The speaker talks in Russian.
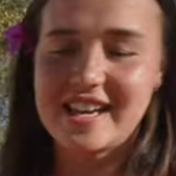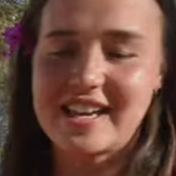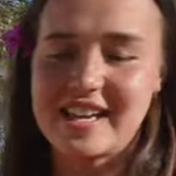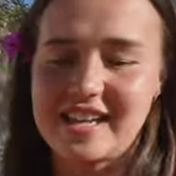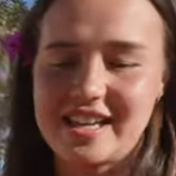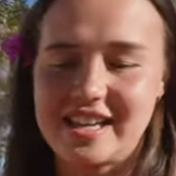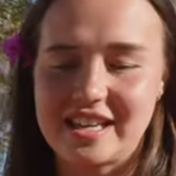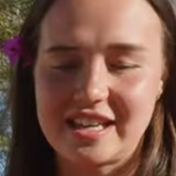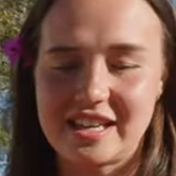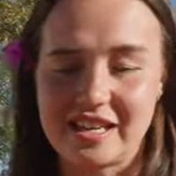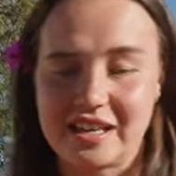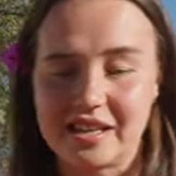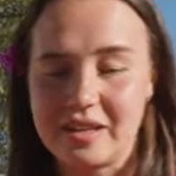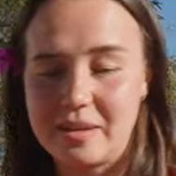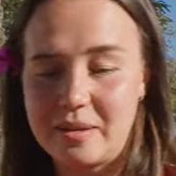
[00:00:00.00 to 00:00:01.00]

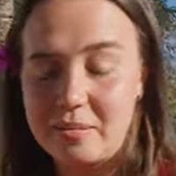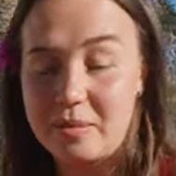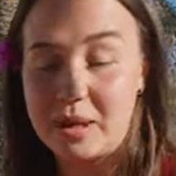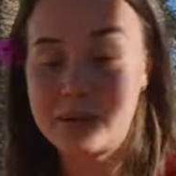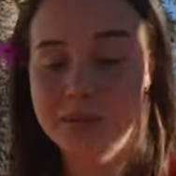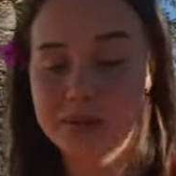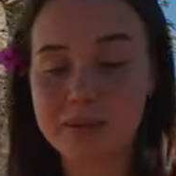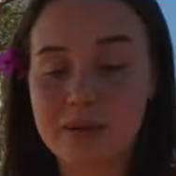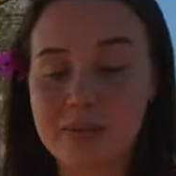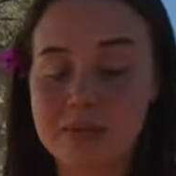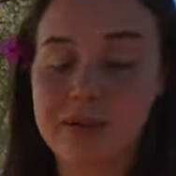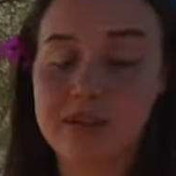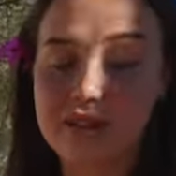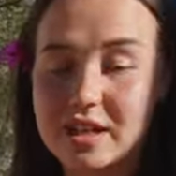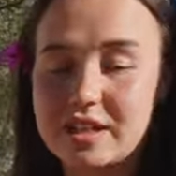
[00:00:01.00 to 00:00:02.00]
И мама с
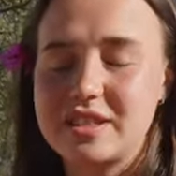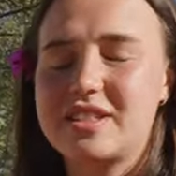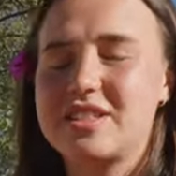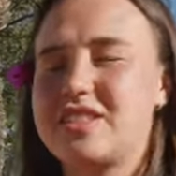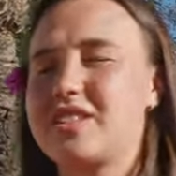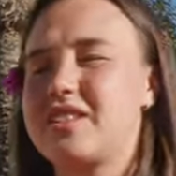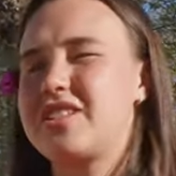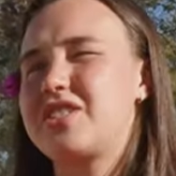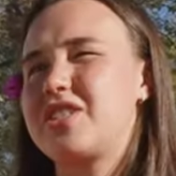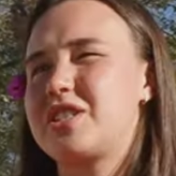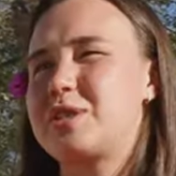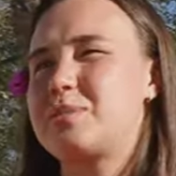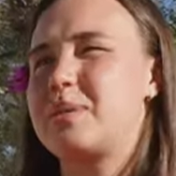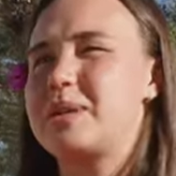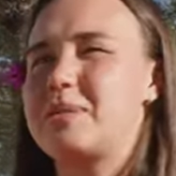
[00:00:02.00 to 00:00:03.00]
папой рано
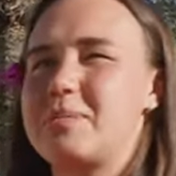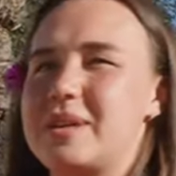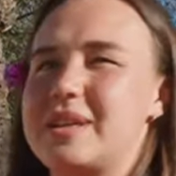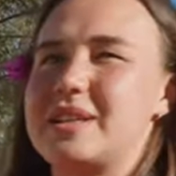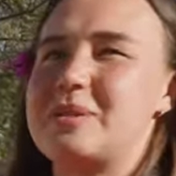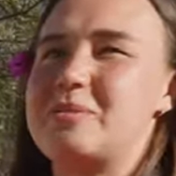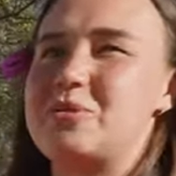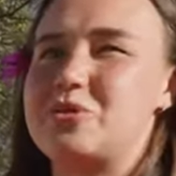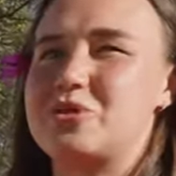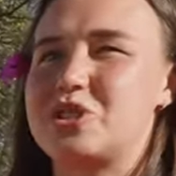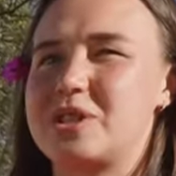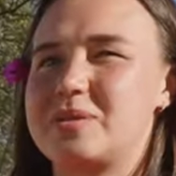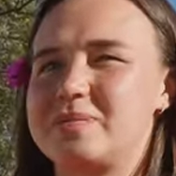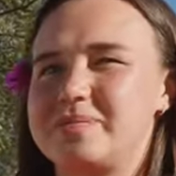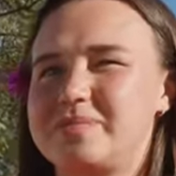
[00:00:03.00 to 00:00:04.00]
ложатся спать, поэтому
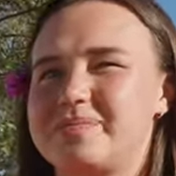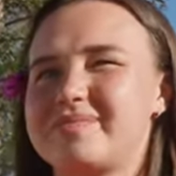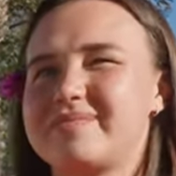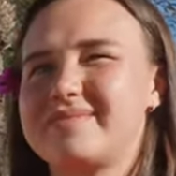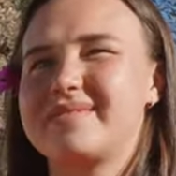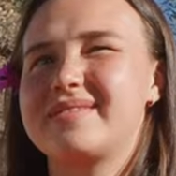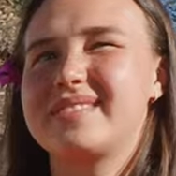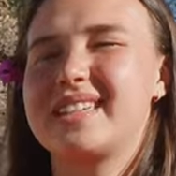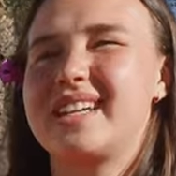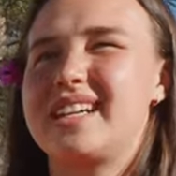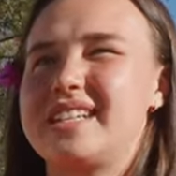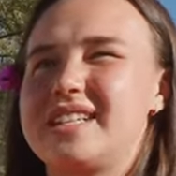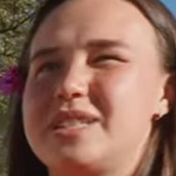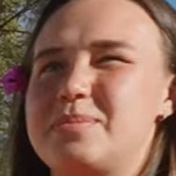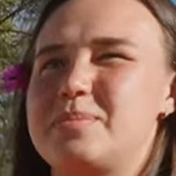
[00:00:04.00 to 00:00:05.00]
уже
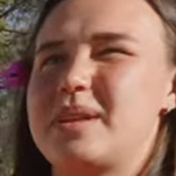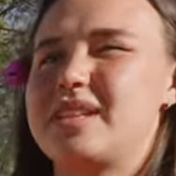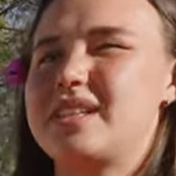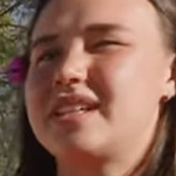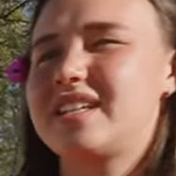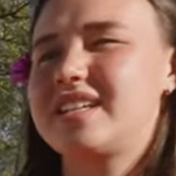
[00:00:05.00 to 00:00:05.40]
они спят.